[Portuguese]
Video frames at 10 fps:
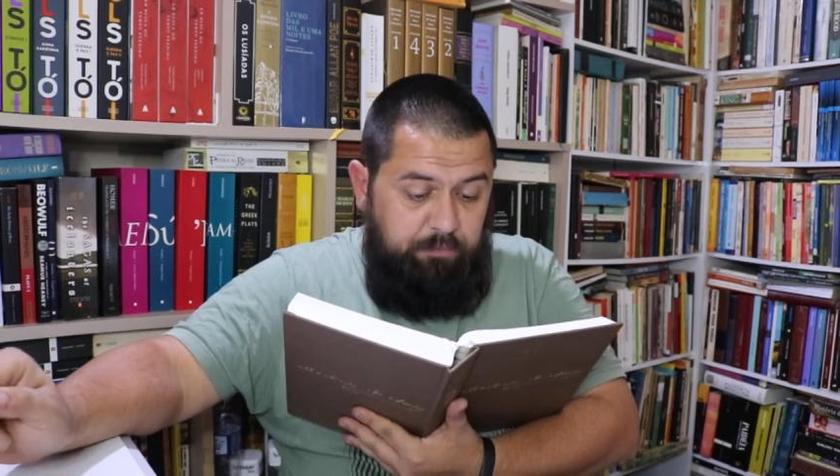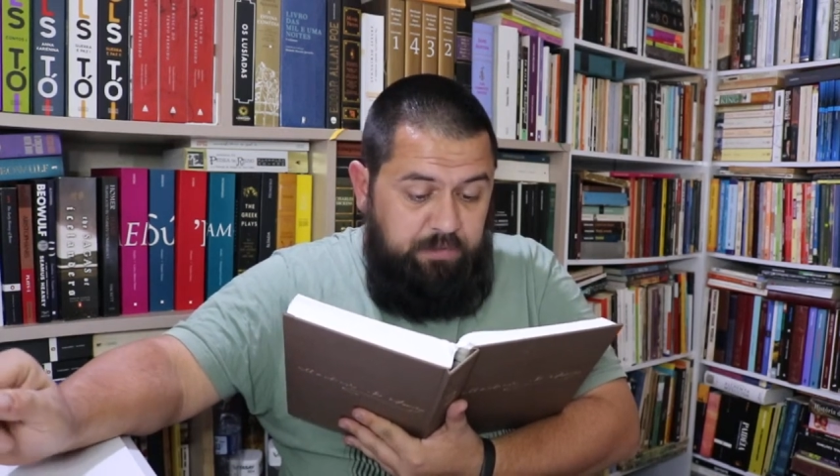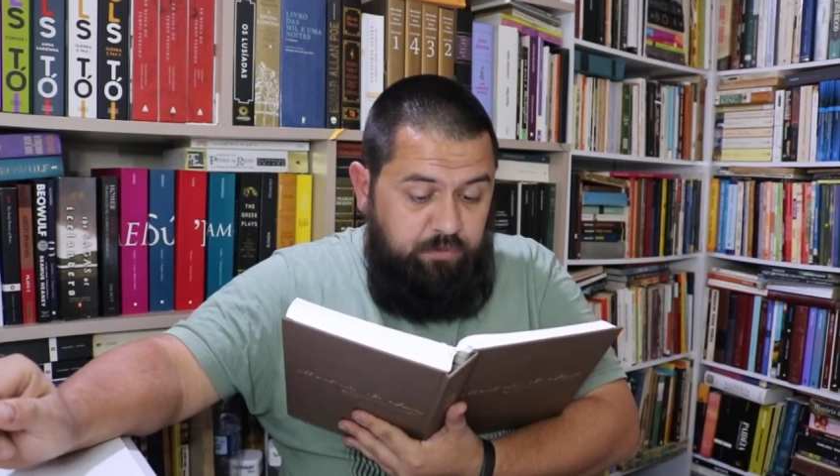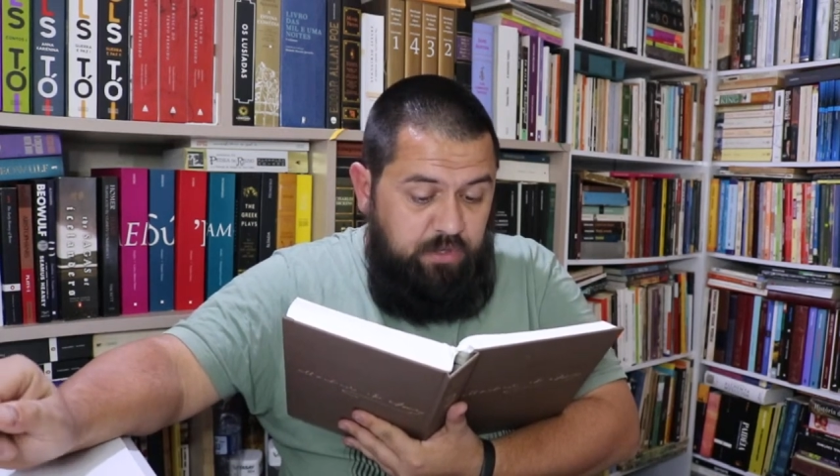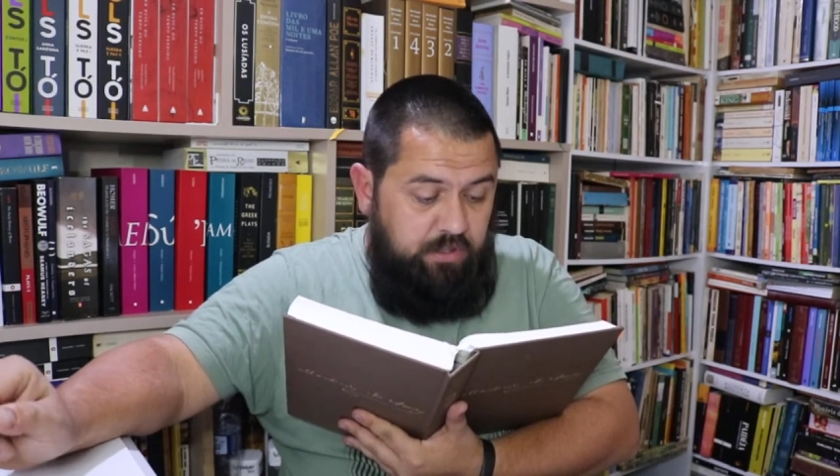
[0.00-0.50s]

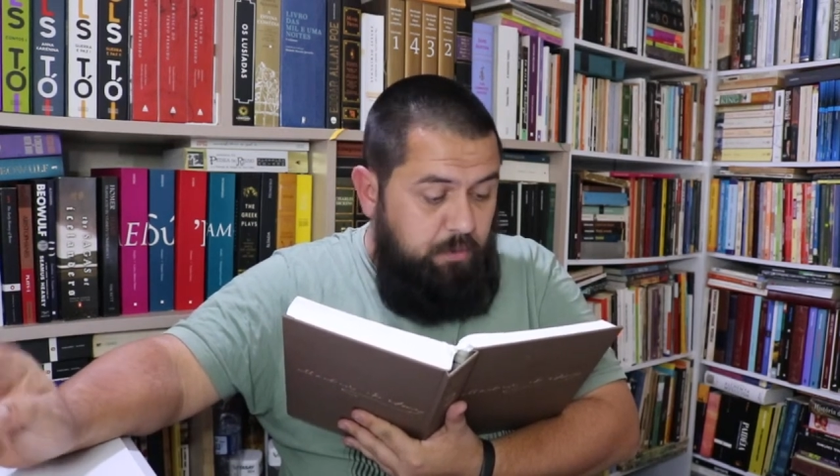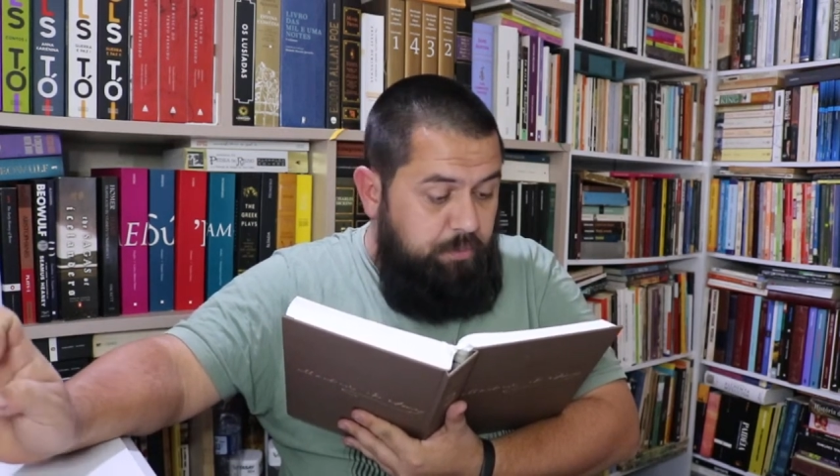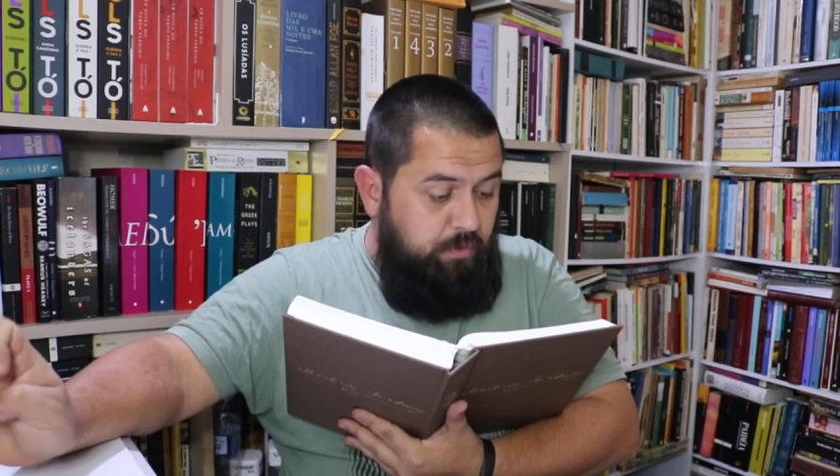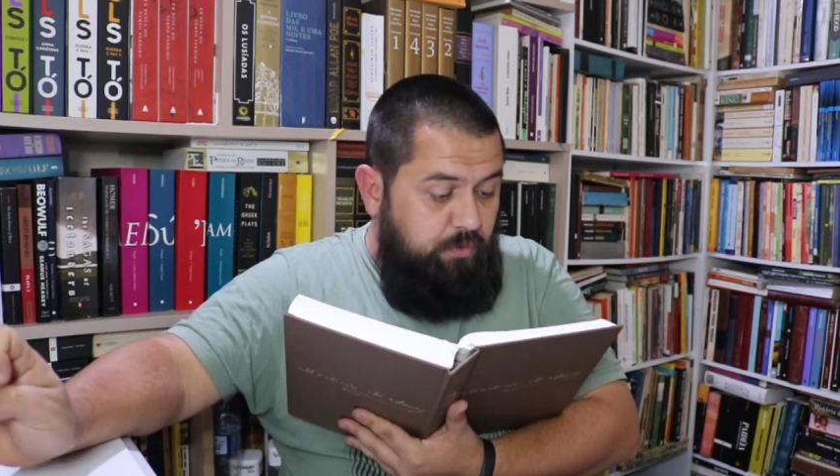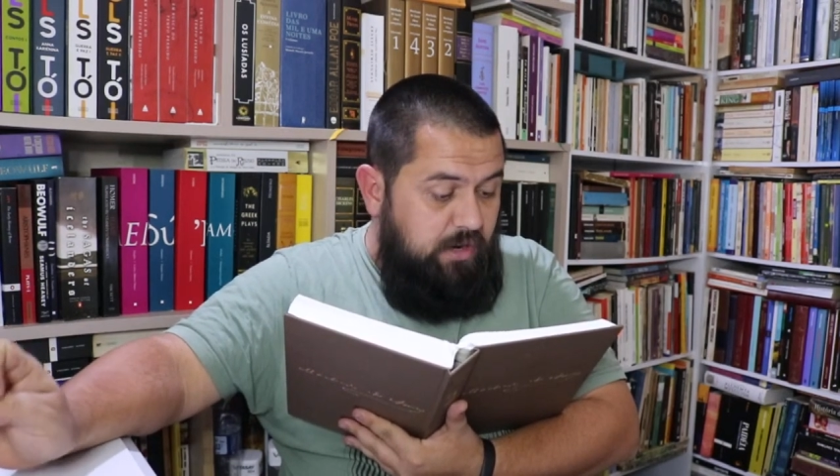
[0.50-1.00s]
devia ter
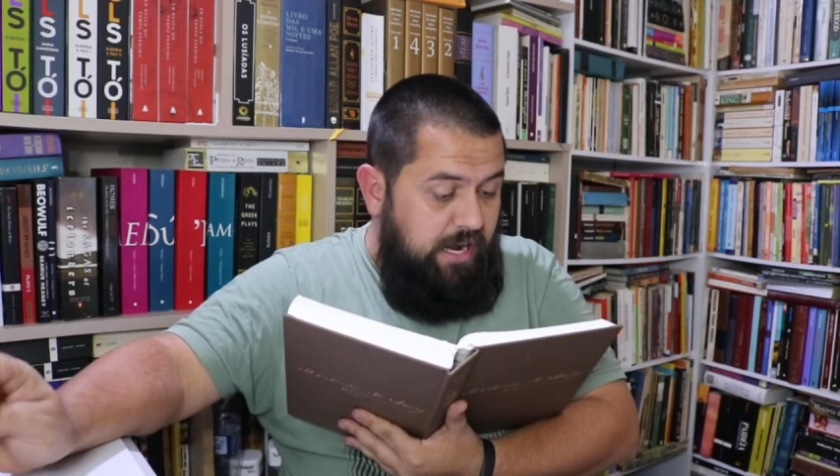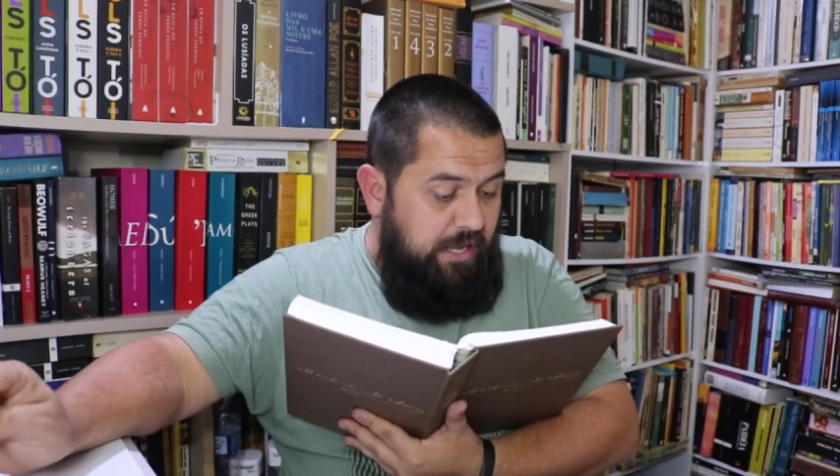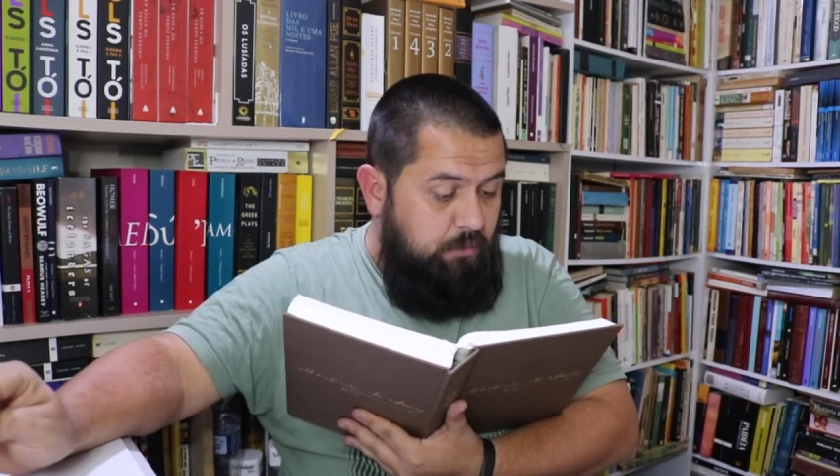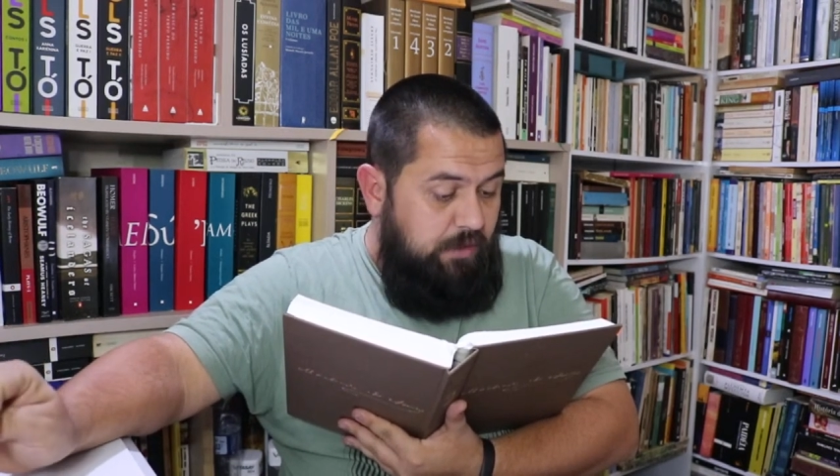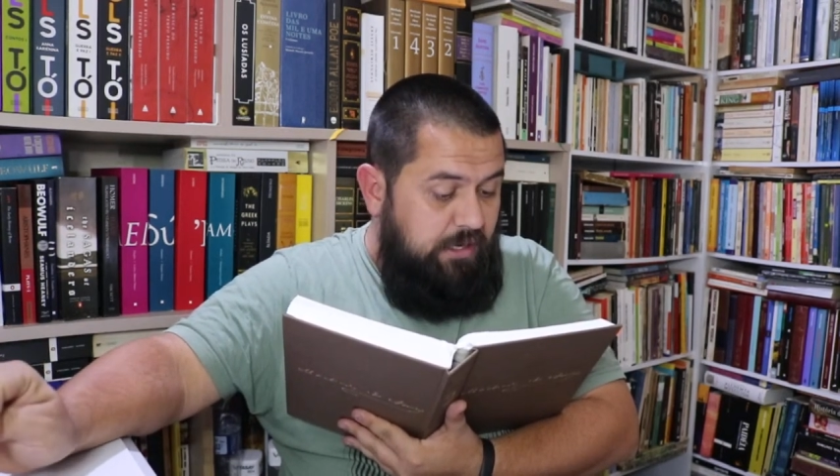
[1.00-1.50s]

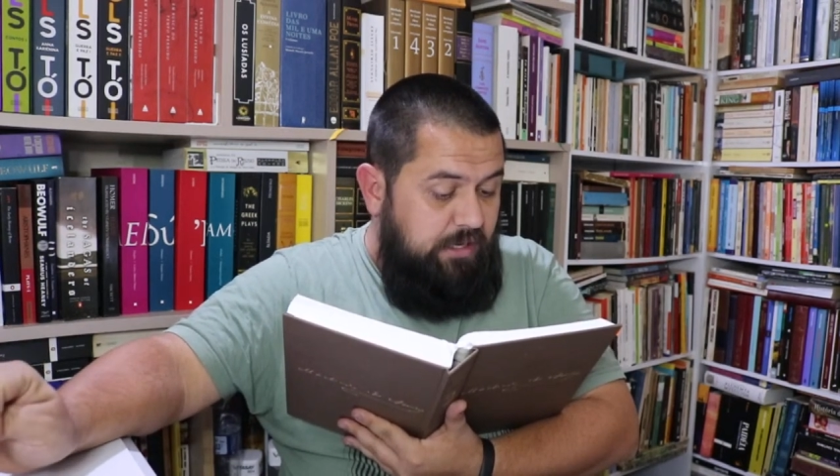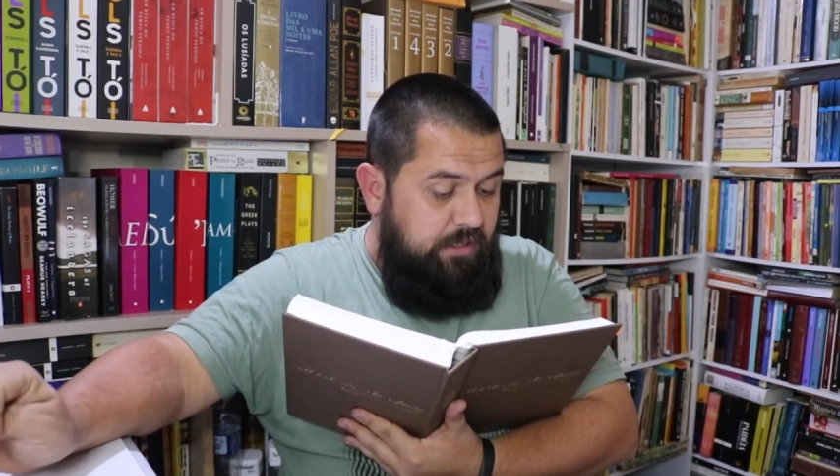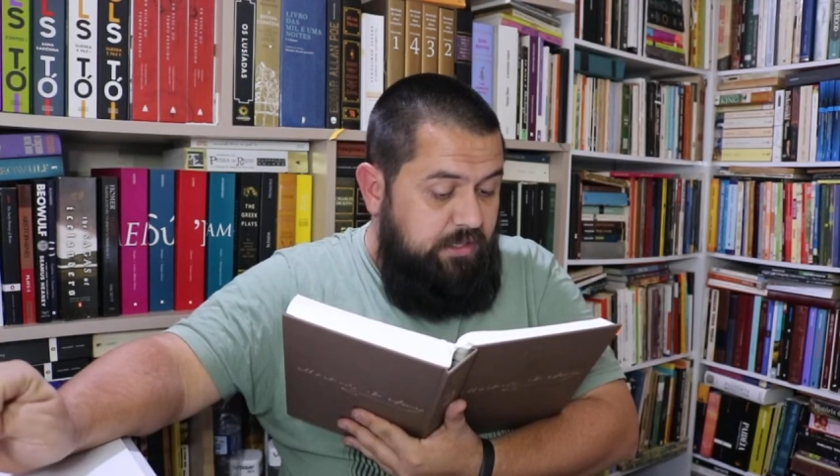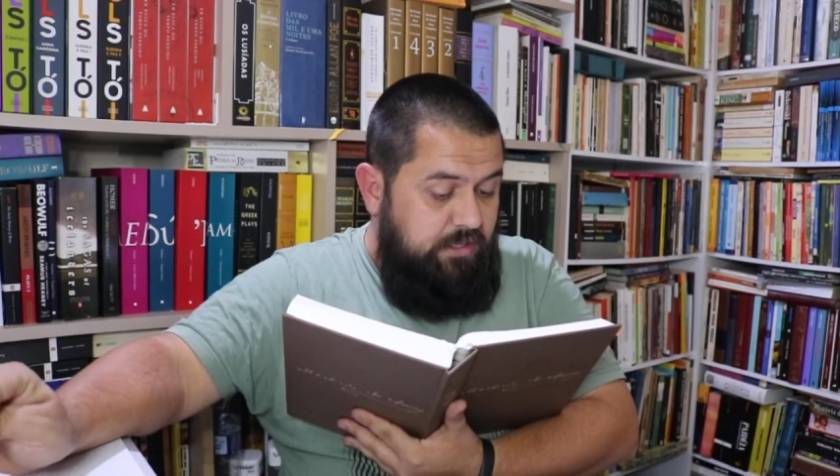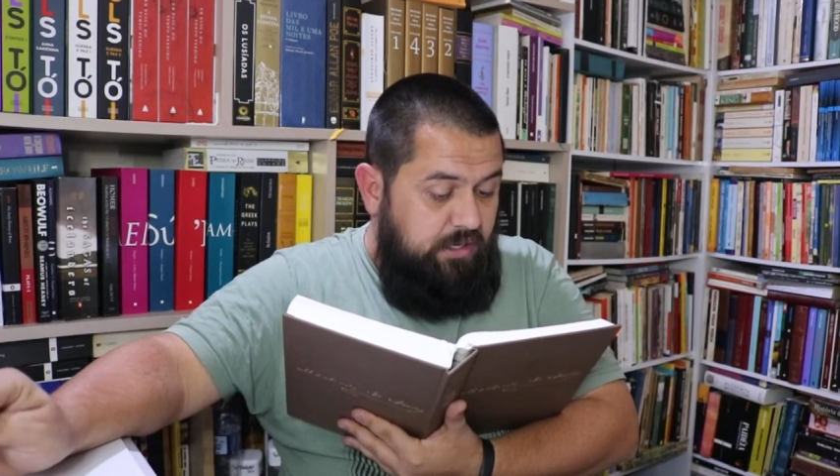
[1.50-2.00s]
provocado aquele
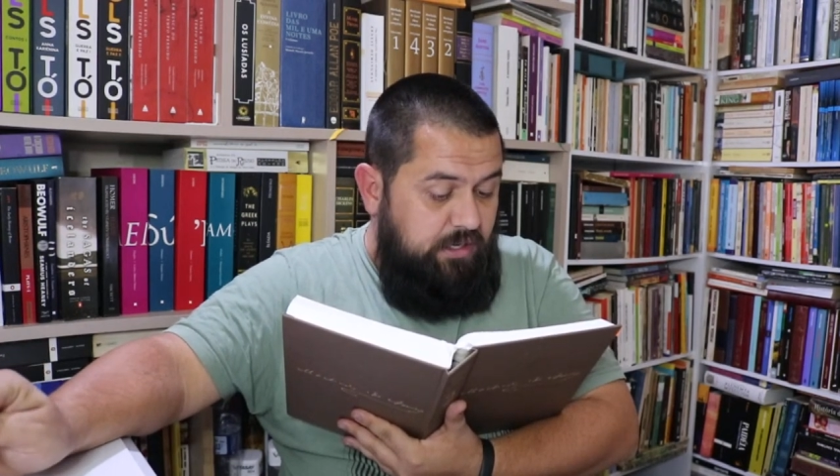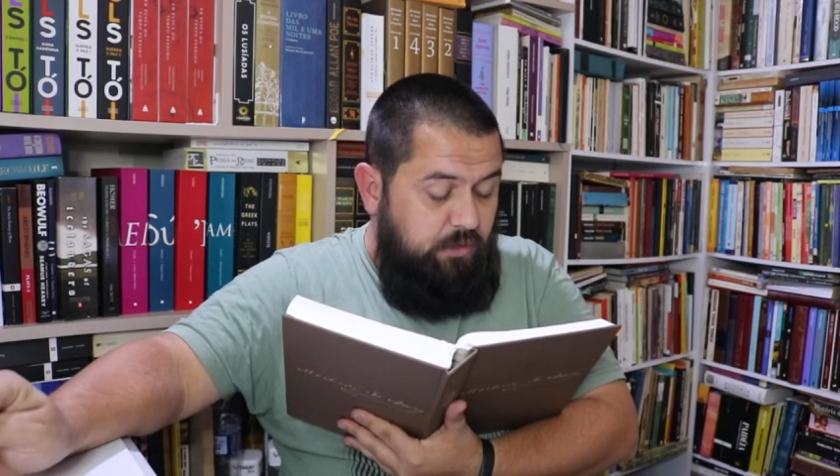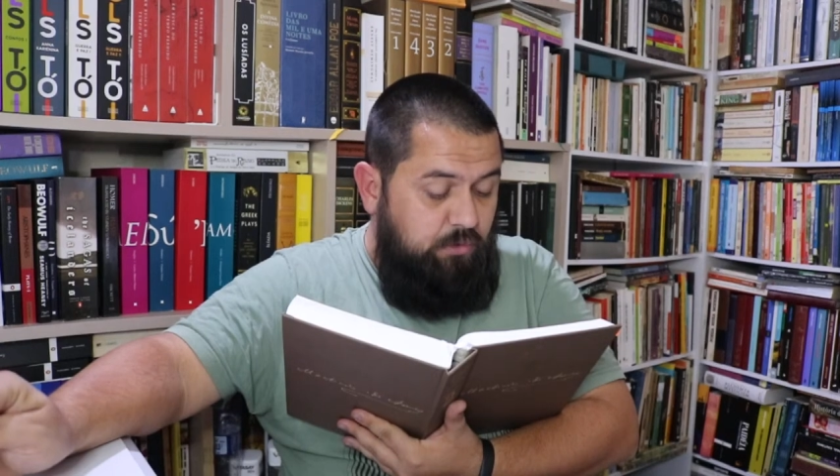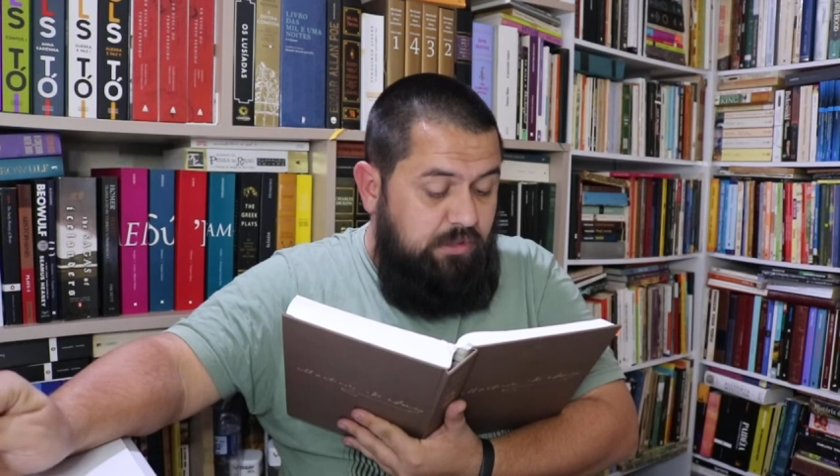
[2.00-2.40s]
desengano